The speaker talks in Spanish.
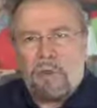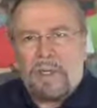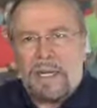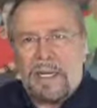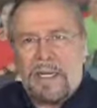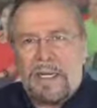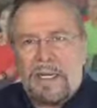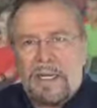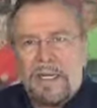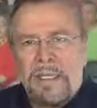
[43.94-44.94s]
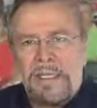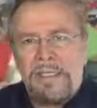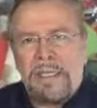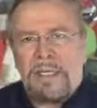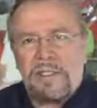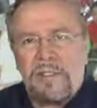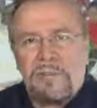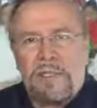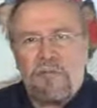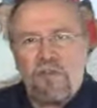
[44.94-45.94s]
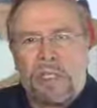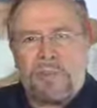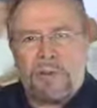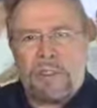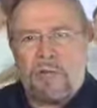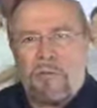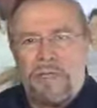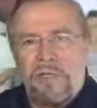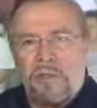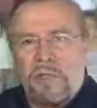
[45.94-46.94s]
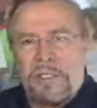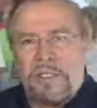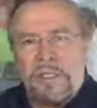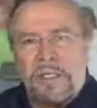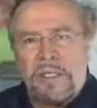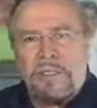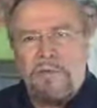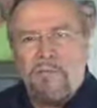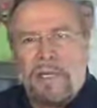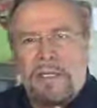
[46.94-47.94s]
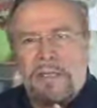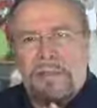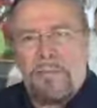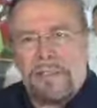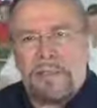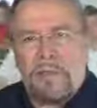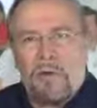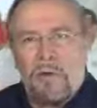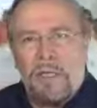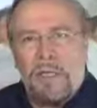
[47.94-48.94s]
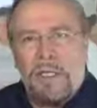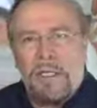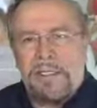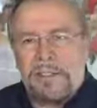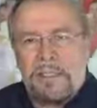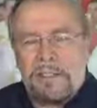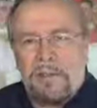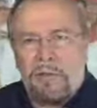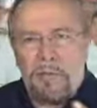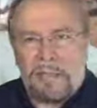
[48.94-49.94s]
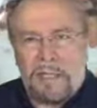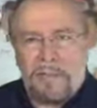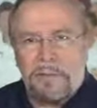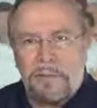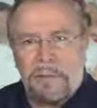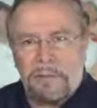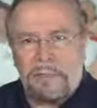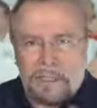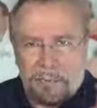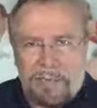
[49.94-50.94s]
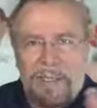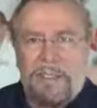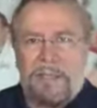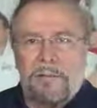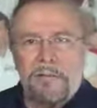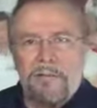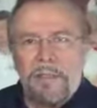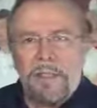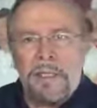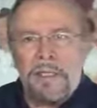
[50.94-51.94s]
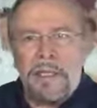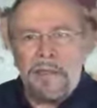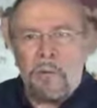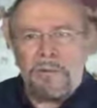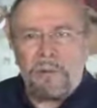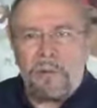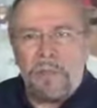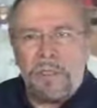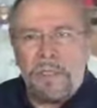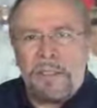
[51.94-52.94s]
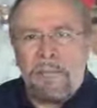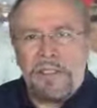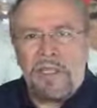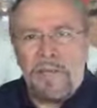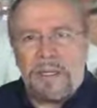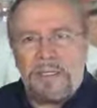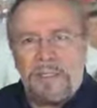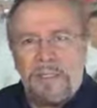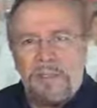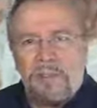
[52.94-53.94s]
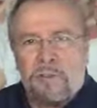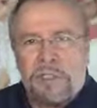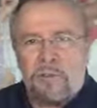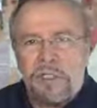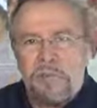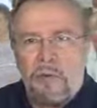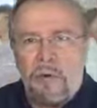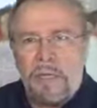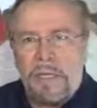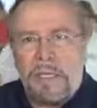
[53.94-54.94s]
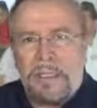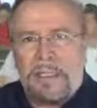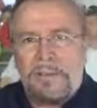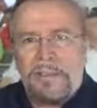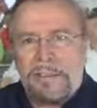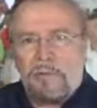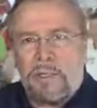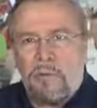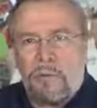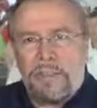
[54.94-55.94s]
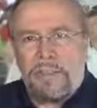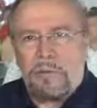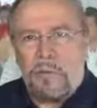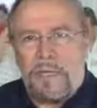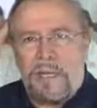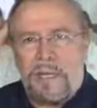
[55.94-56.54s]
con la instalación de un centro de convenciones y de un parque temático en esta región maya, la de Palenque. En el encuentro que hable Chiapas sobre turismo, el candidato a la gubernatura